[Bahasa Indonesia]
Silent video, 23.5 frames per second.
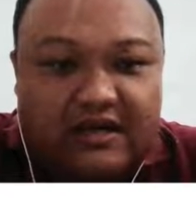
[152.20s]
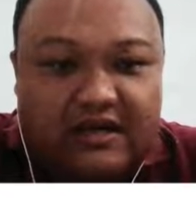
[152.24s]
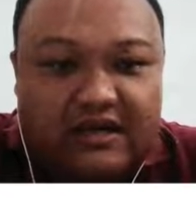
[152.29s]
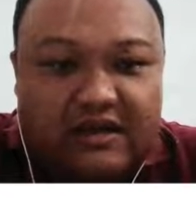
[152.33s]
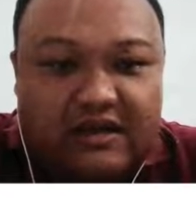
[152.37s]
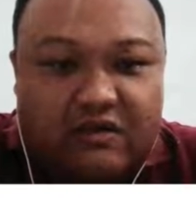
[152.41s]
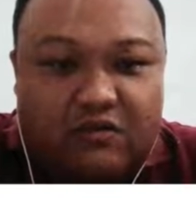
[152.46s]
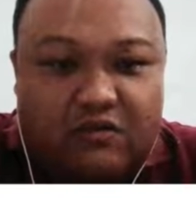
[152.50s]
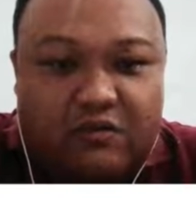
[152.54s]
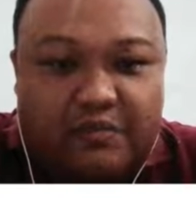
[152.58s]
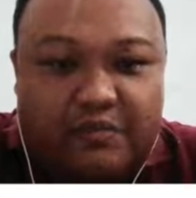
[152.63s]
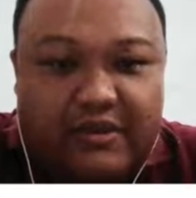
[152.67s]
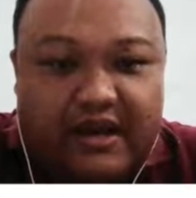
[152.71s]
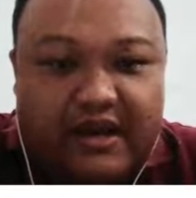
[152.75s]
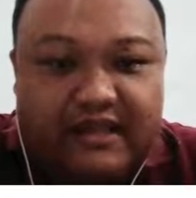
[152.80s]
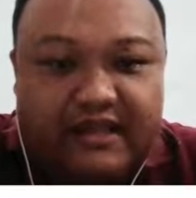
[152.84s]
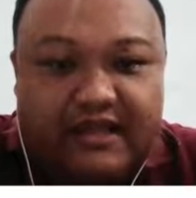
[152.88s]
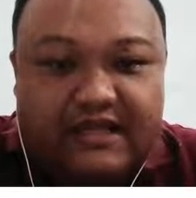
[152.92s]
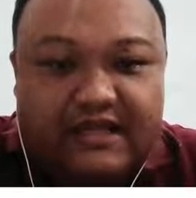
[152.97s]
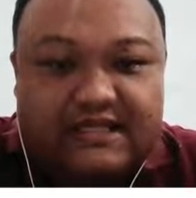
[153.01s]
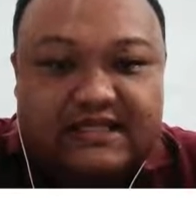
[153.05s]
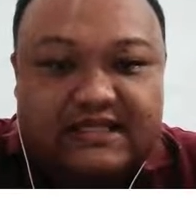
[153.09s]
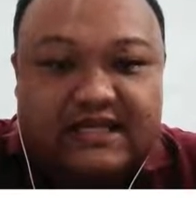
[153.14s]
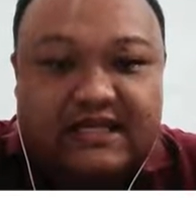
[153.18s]
adalah
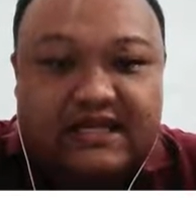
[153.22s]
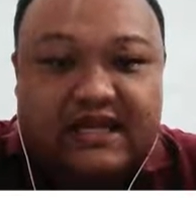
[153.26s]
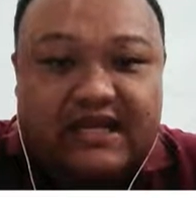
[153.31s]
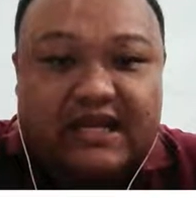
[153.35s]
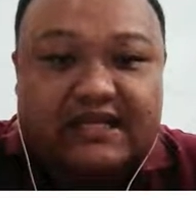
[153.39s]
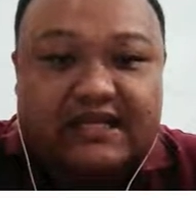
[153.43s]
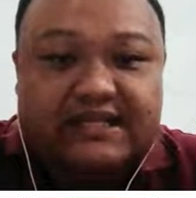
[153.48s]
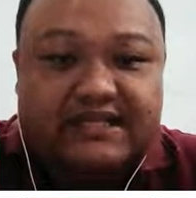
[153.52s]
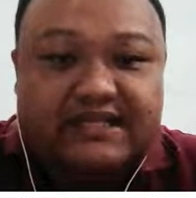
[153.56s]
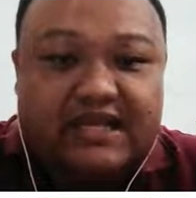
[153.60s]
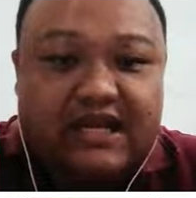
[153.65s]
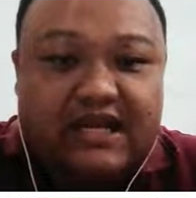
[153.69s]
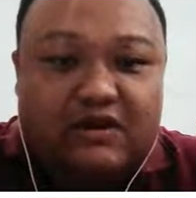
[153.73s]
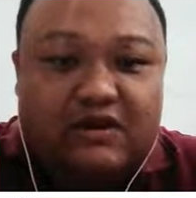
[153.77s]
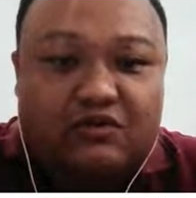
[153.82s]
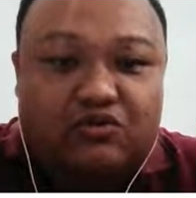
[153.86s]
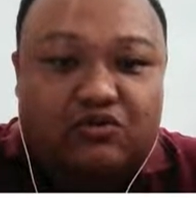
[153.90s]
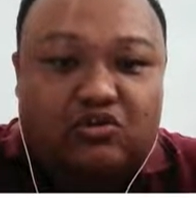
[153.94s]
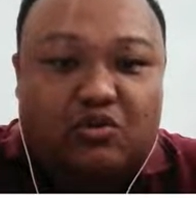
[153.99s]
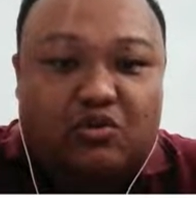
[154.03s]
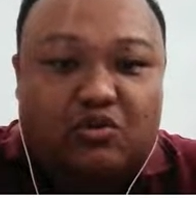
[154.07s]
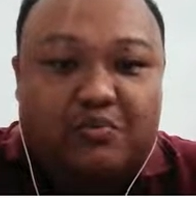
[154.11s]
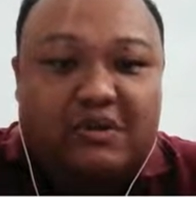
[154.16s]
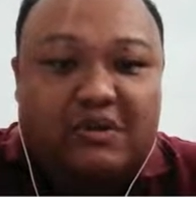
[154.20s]
upaya
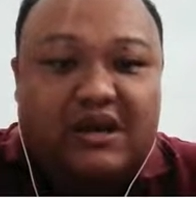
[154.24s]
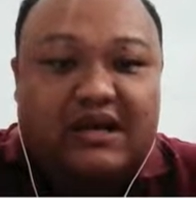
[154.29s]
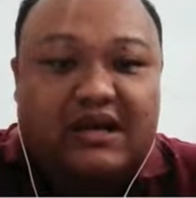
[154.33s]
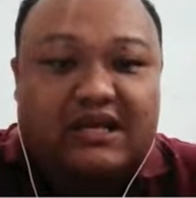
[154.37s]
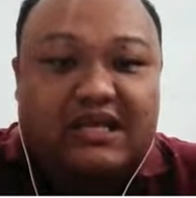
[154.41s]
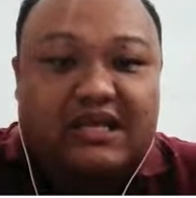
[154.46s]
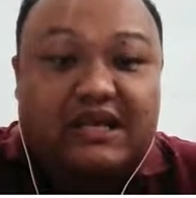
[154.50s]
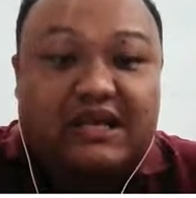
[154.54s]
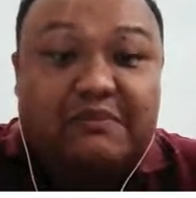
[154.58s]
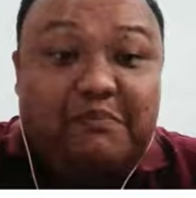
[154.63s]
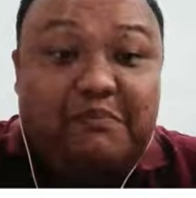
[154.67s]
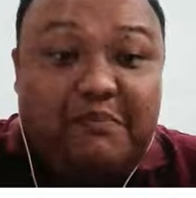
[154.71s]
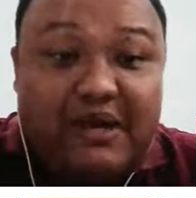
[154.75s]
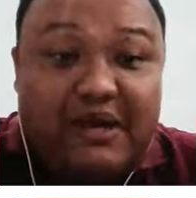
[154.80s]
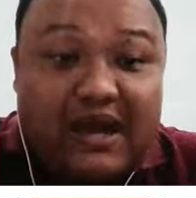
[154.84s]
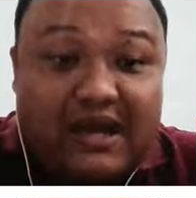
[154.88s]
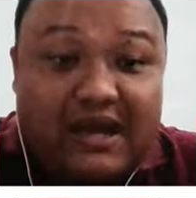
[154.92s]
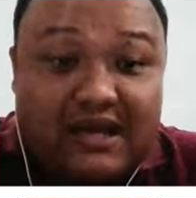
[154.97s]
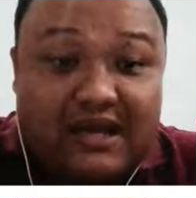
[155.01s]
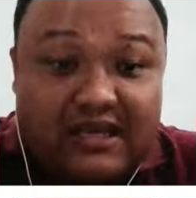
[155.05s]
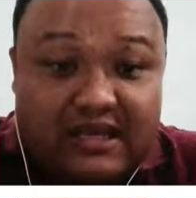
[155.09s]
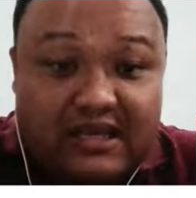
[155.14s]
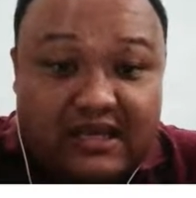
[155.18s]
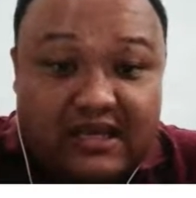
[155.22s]
sengaja untuk
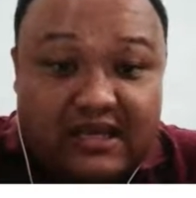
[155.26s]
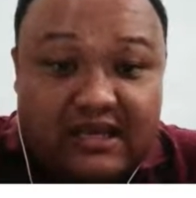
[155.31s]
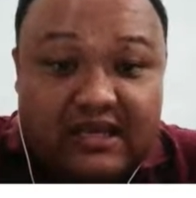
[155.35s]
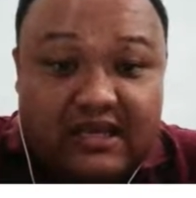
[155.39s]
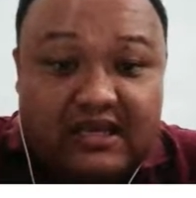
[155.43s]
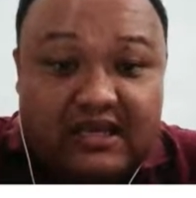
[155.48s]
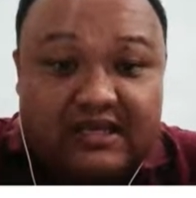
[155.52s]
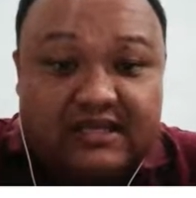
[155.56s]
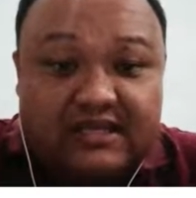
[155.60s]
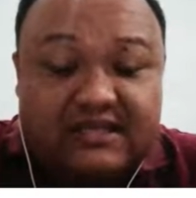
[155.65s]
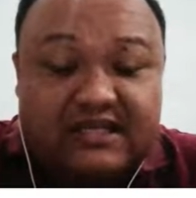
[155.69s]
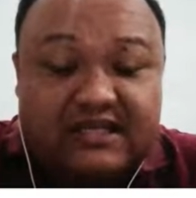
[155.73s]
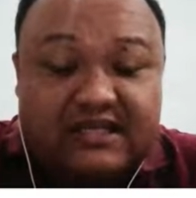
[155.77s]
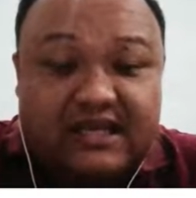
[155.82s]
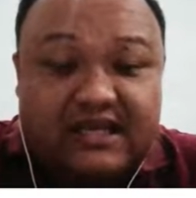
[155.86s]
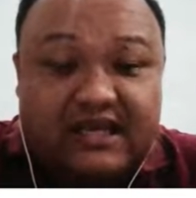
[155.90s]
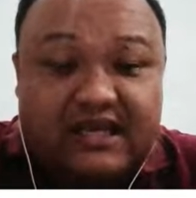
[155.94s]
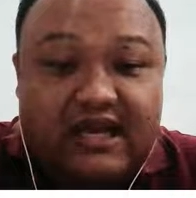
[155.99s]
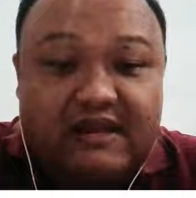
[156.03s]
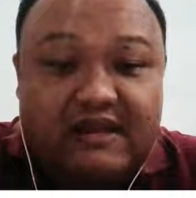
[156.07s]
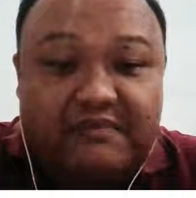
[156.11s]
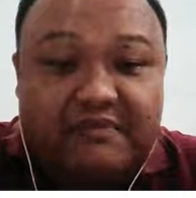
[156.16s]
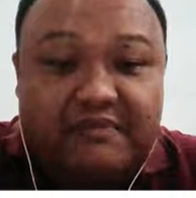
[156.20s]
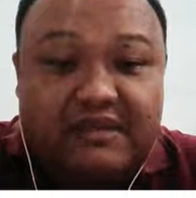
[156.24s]
mengimbangi
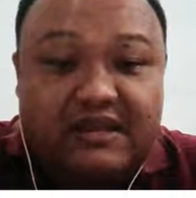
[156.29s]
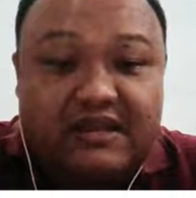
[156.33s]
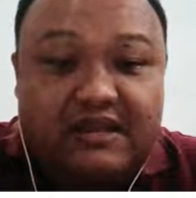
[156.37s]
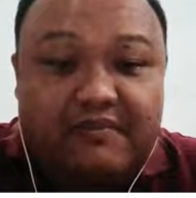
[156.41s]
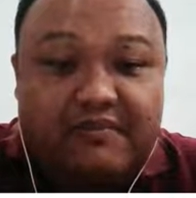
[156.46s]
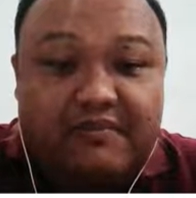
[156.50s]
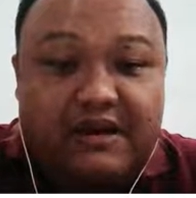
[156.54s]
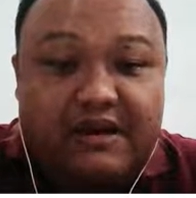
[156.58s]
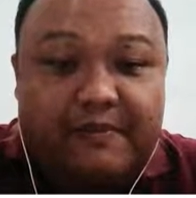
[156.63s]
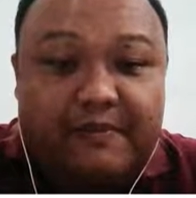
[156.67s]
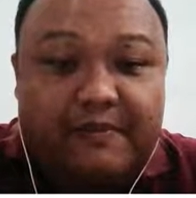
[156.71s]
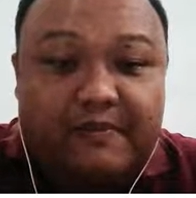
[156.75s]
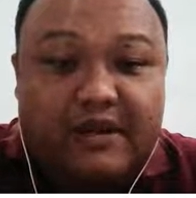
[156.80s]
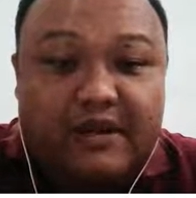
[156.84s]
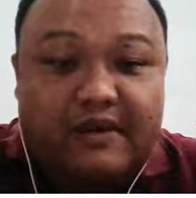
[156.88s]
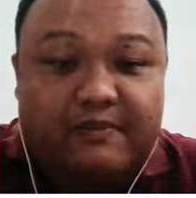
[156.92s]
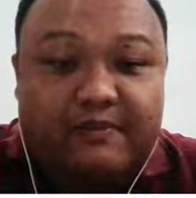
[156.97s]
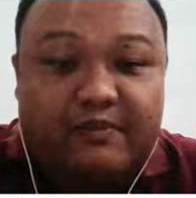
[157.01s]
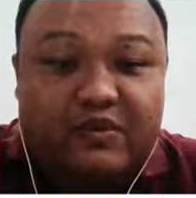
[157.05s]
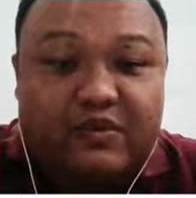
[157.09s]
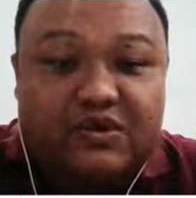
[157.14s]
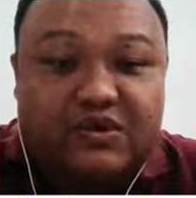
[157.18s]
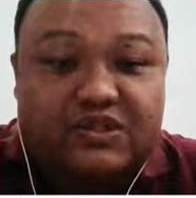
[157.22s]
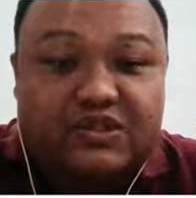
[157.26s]
sehingga
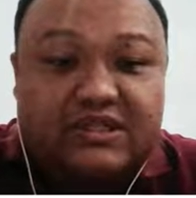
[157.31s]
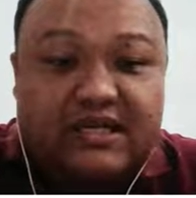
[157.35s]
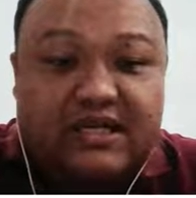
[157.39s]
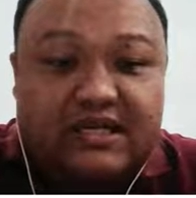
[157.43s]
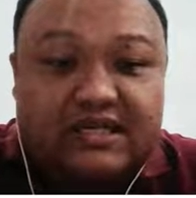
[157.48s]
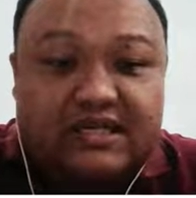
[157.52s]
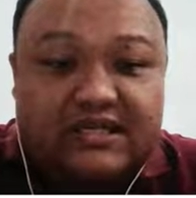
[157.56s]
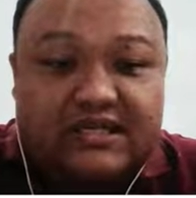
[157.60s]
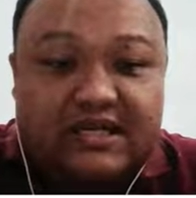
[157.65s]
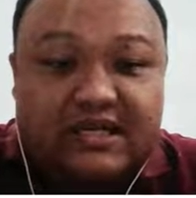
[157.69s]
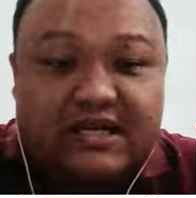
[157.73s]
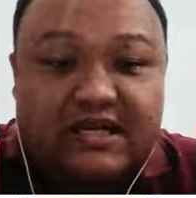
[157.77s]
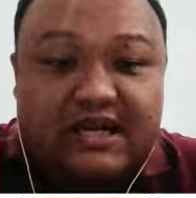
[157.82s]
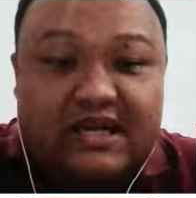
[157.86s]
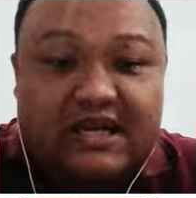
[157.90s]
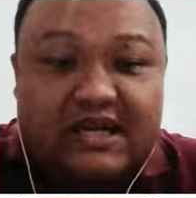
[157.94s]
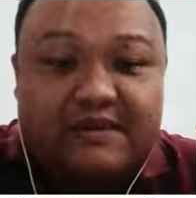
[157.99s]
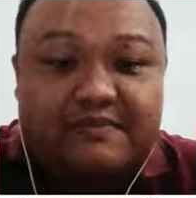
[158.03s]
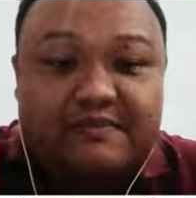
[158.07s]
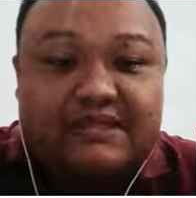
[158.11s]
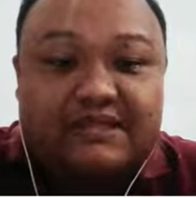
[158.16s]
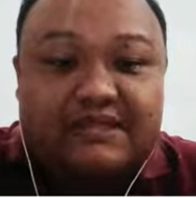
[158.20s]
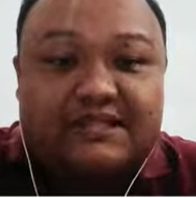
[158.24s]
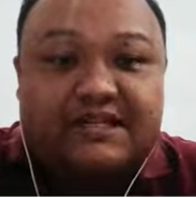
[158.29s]
menyebabkan frustasi
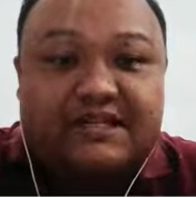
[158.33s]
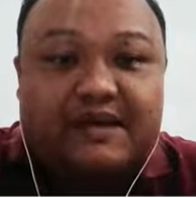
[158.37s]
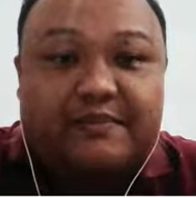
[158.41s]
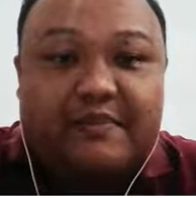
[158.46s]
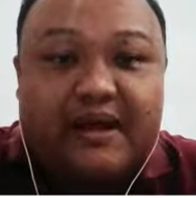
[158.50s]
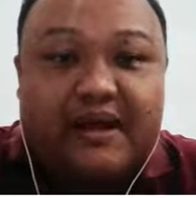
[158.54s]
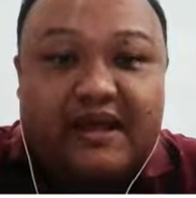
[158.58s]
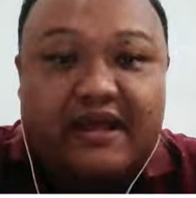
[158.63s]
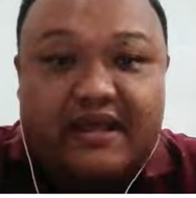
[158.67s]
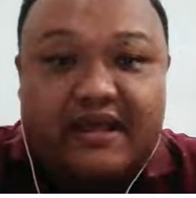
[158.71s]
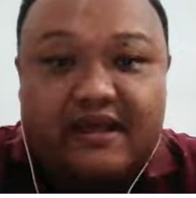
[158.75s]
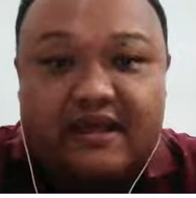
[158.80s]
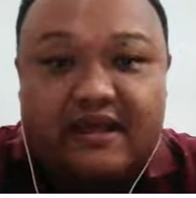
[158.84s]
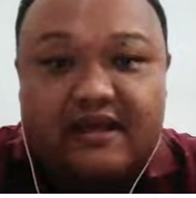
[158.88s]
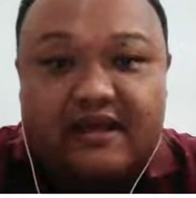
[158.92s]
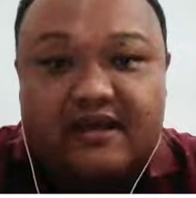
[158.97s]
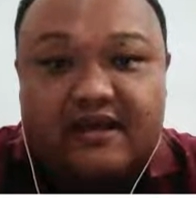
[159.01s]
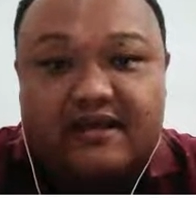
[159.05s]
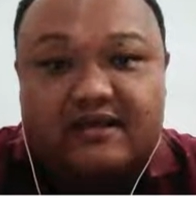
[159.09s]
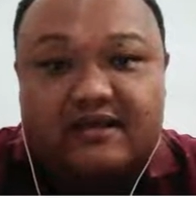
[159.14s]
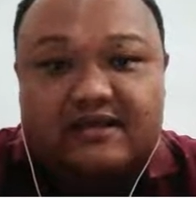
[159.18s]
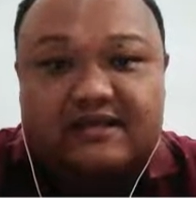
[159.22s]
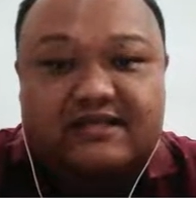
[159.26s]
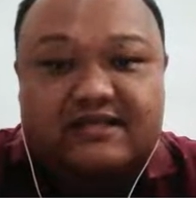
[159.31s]
dalam mencapai
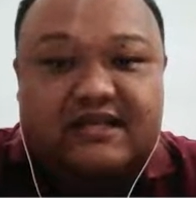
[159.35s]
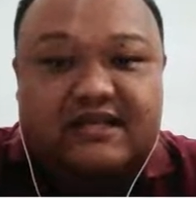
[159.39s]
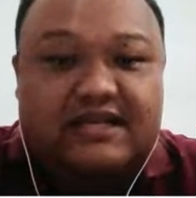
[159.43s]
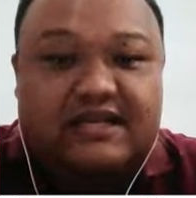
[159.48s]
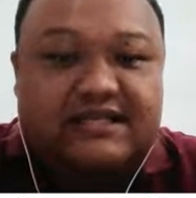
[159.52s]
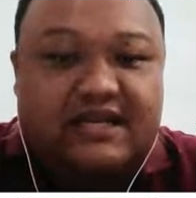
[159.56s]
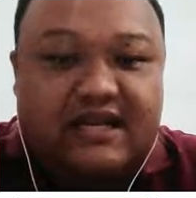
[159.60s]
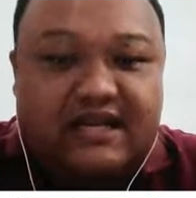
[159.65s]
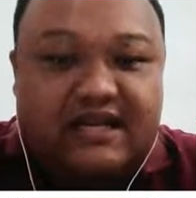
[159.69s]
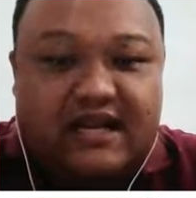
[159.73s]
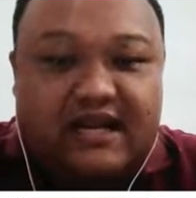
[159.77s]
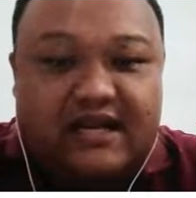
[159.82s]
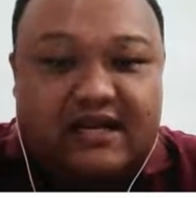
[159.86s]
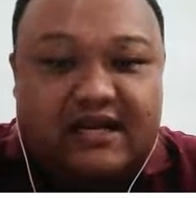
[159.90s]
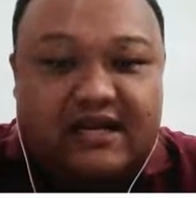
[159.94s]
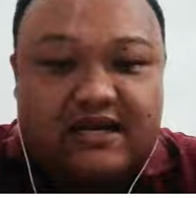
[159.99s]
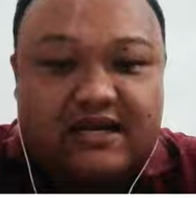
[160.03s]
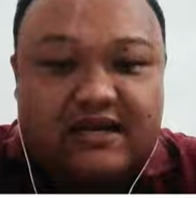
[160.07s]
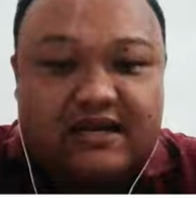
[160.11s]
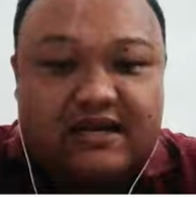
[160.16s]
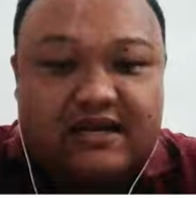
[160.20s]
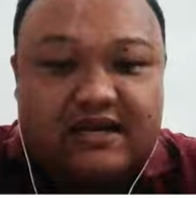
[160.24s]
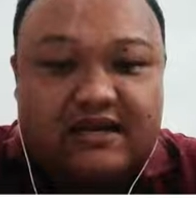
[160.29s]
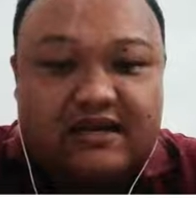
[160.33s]

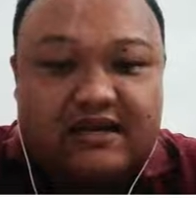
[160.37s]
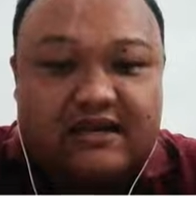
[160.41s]
sasaran.